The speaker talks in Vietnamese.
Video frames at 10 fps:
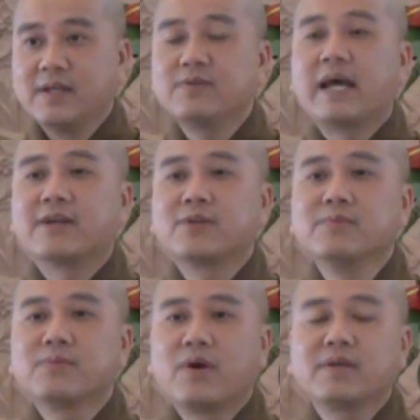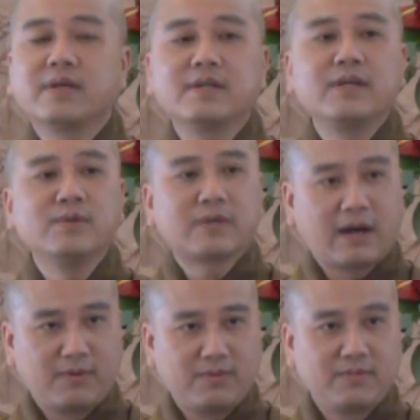nếu đại chúng có những
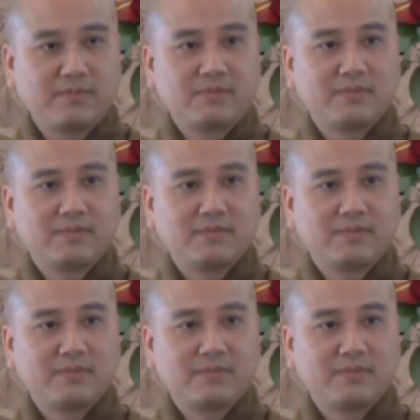yêu cầu